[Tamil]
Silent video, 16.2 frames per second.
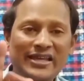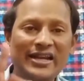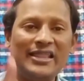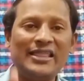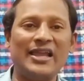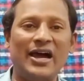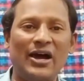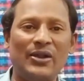
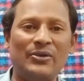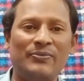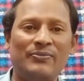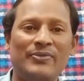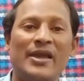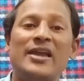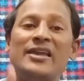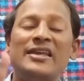
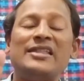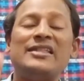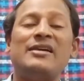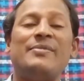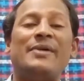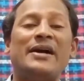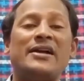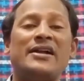இருந்தாலும்
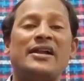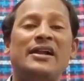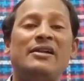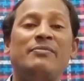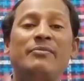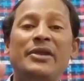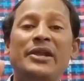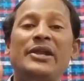இந்த மக்கள்